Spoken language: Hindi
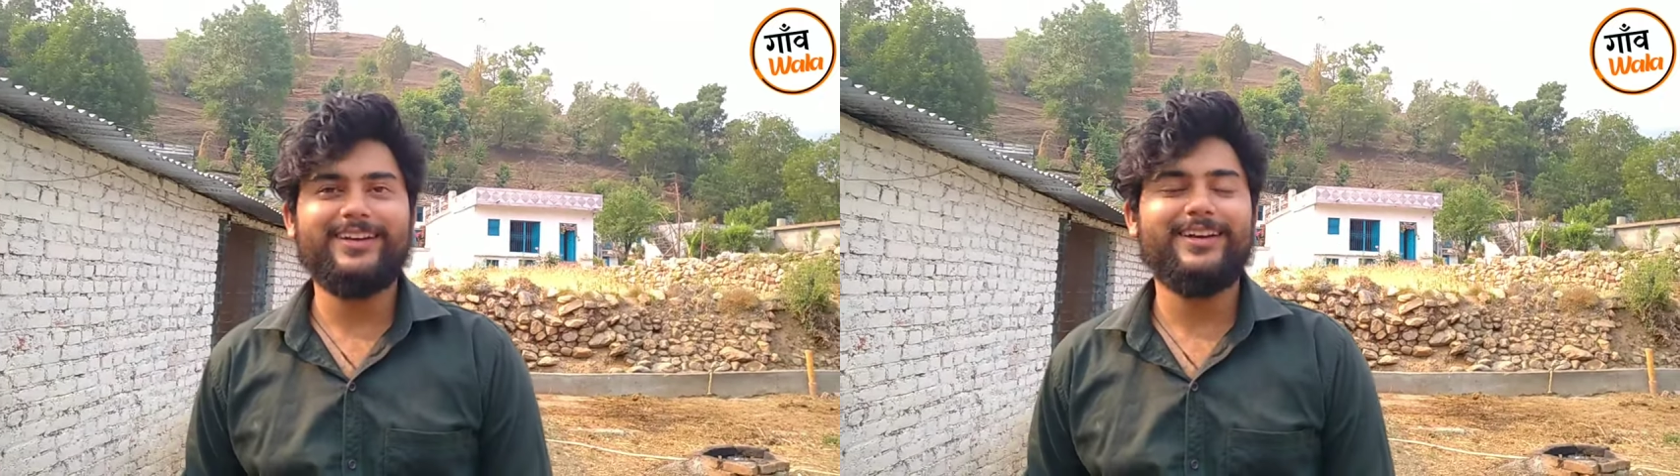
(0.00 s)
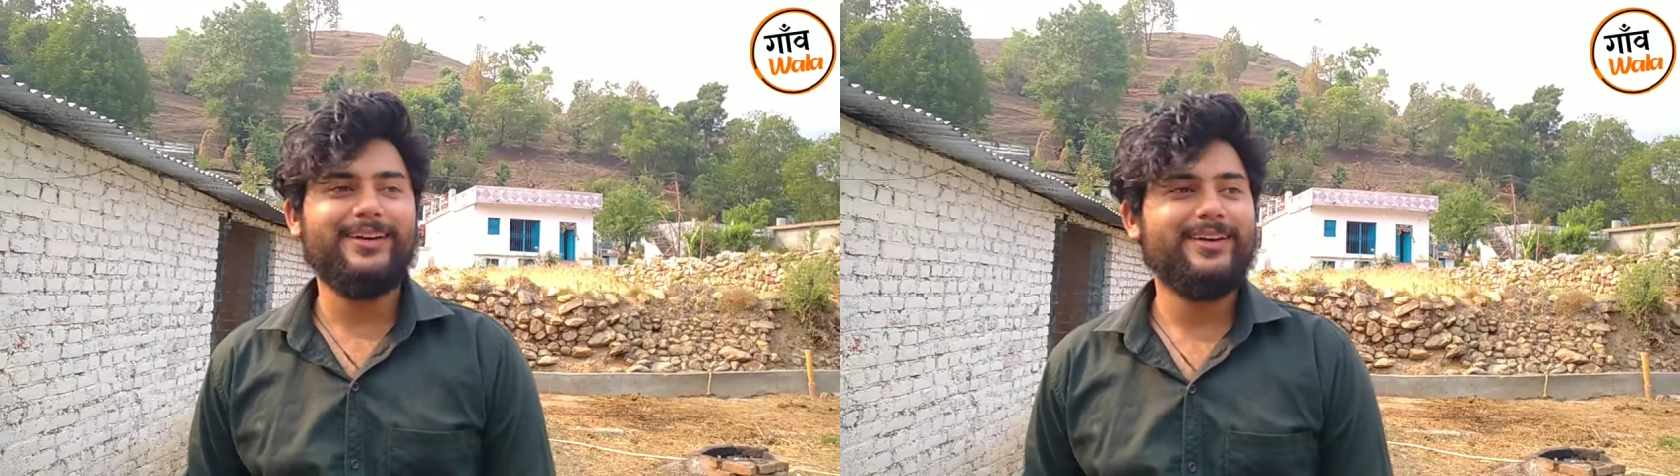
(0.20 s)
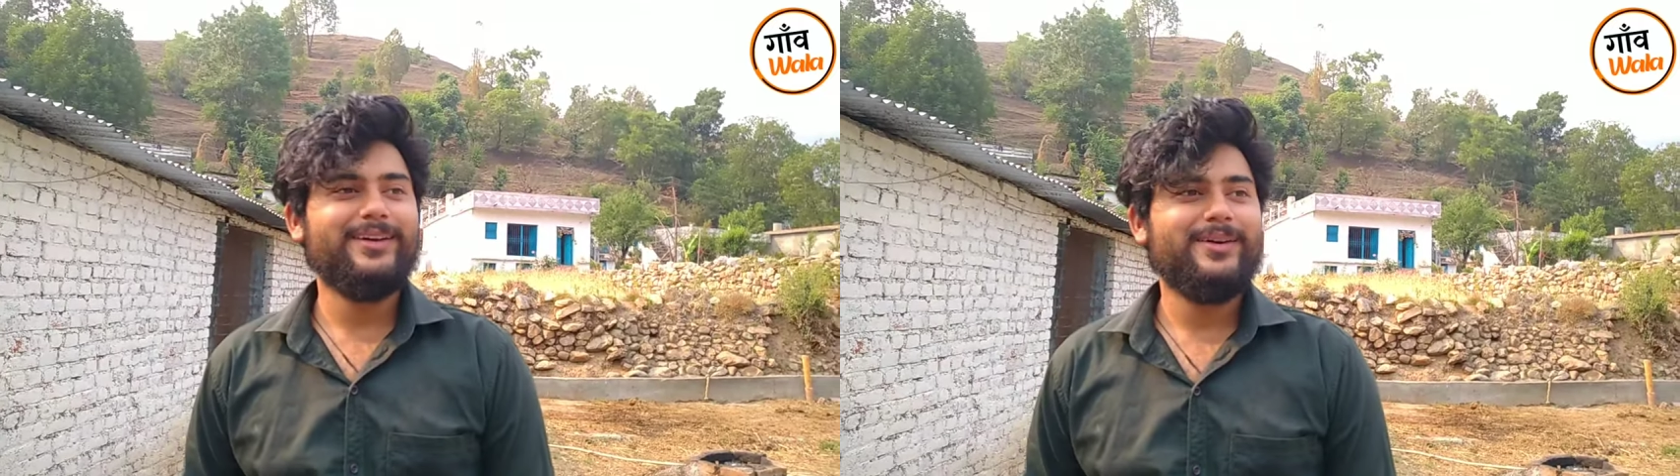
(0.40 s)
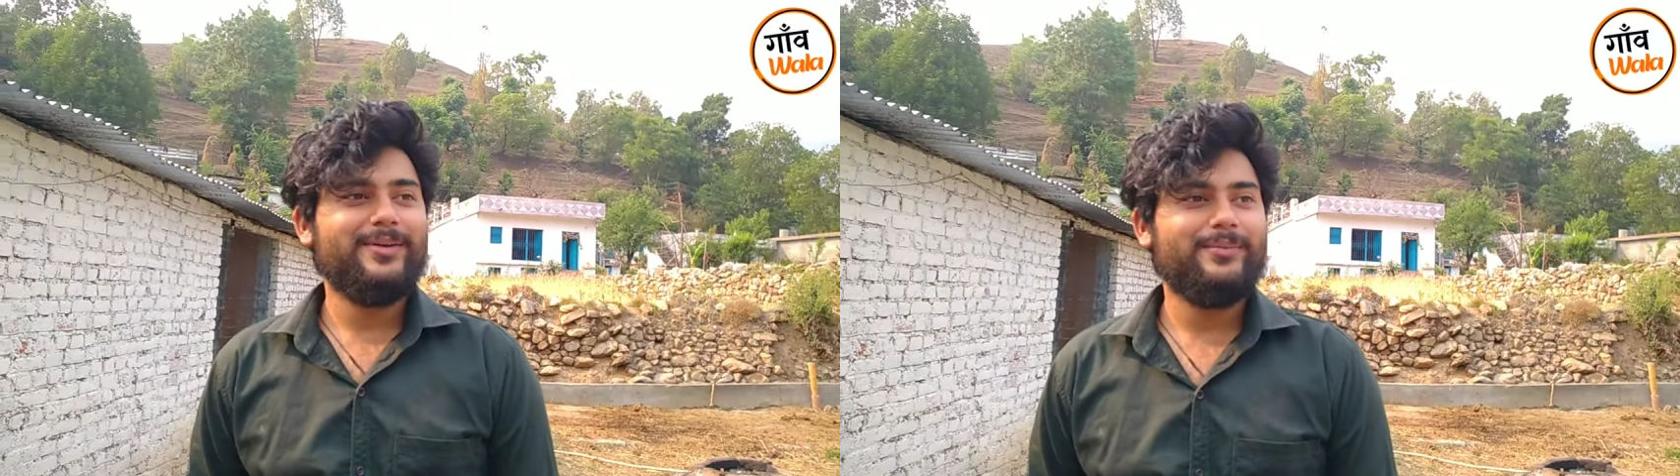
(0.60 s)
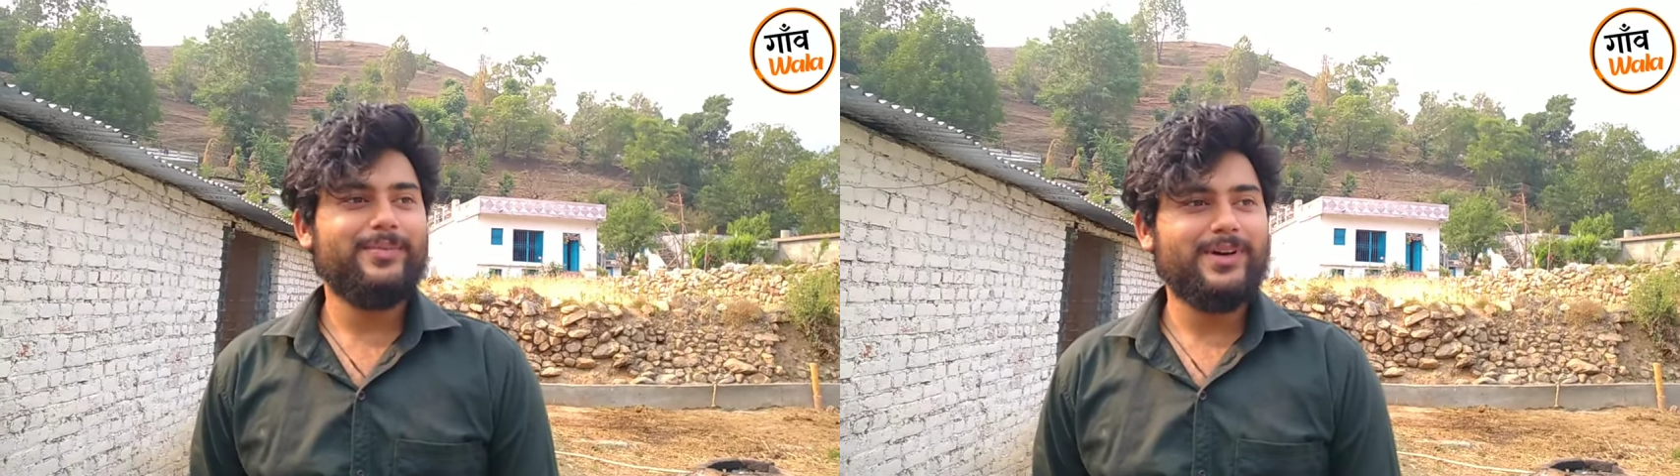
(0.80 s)
रहा है
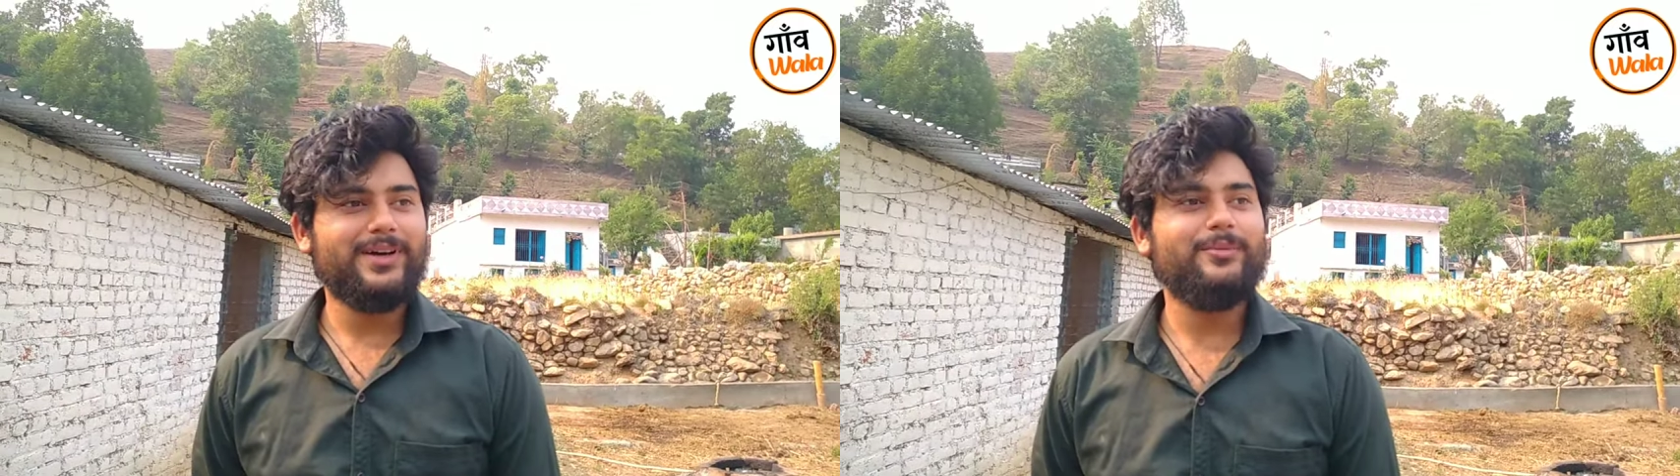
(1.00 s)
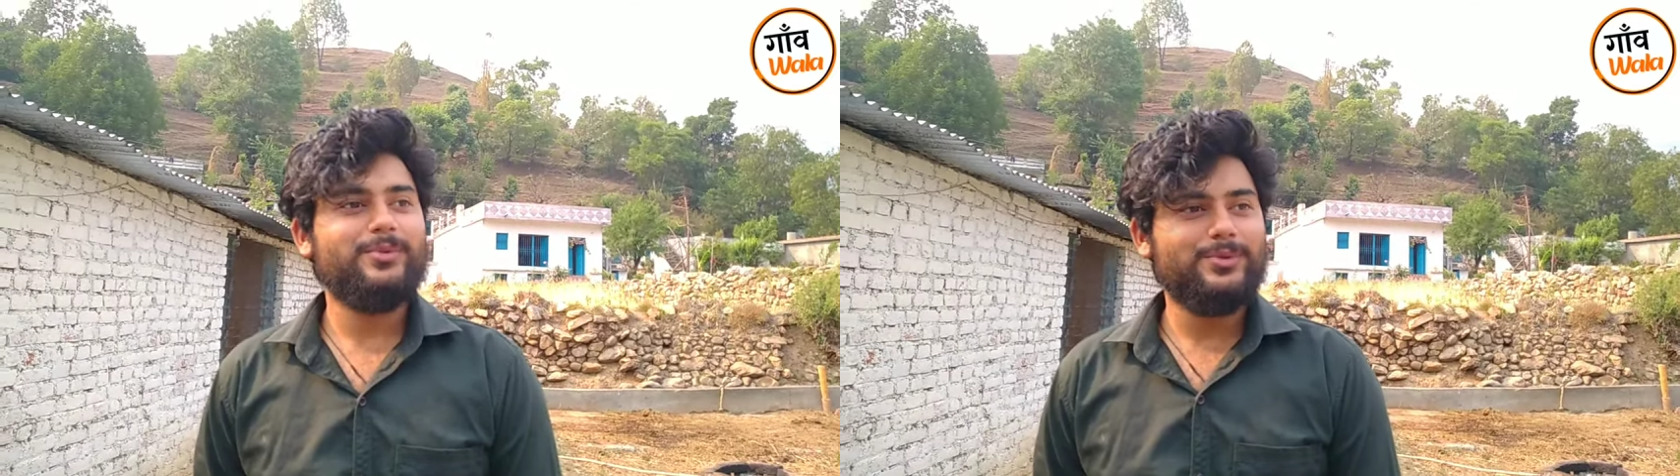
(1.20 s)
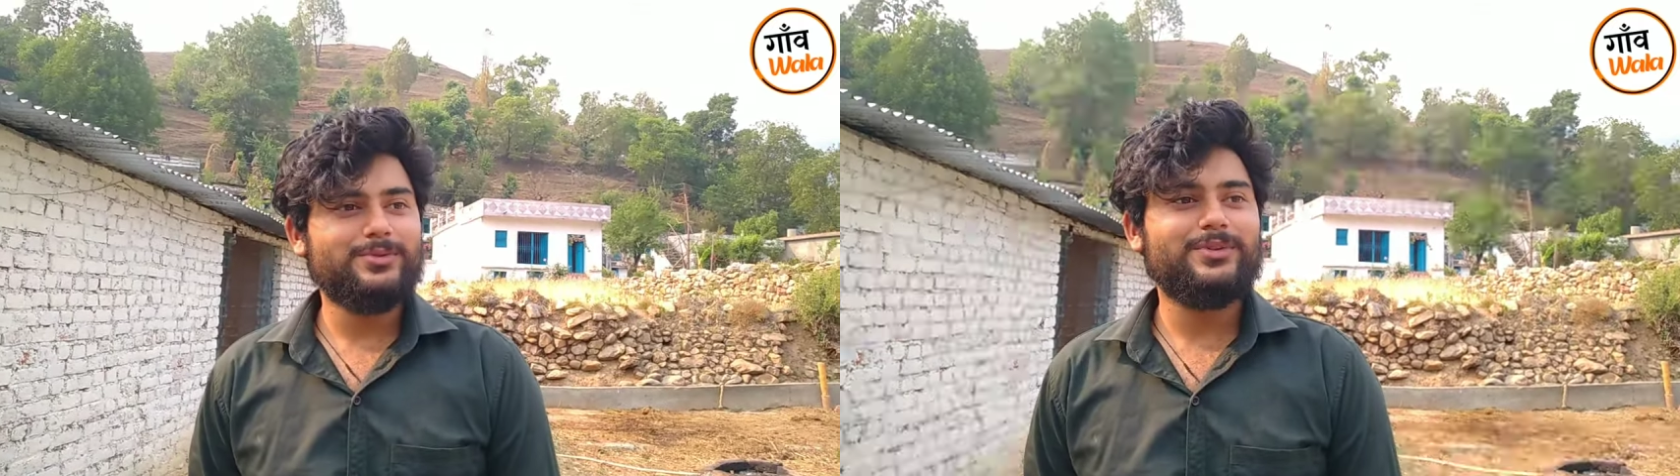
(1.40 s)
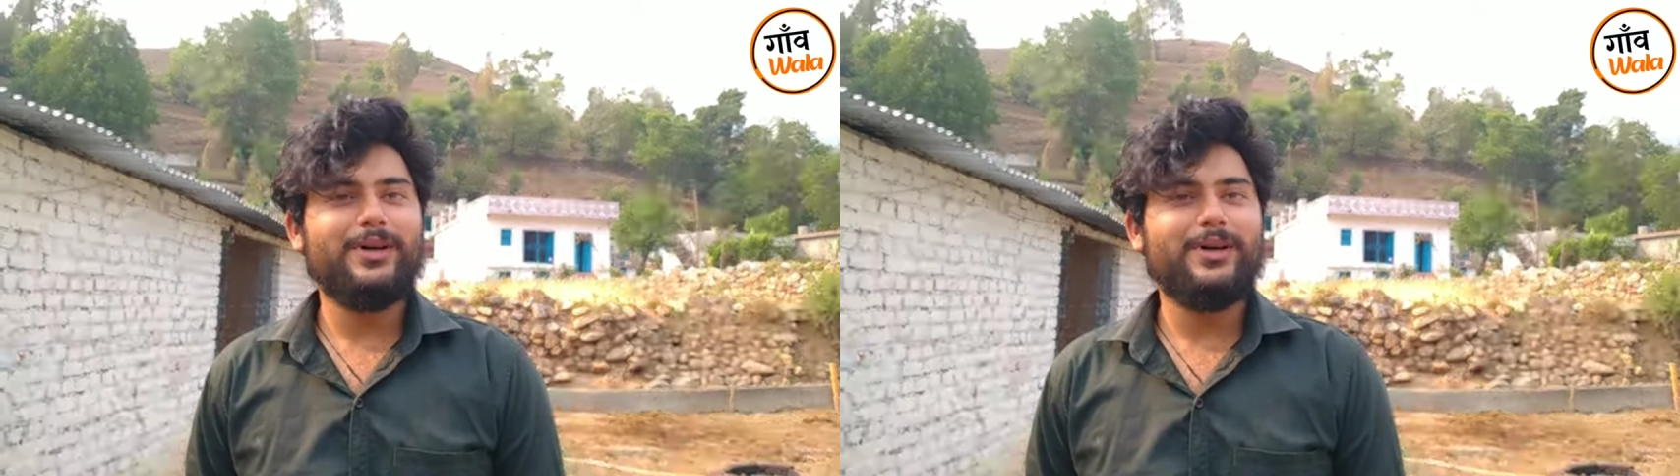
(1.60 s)
बट अभी वो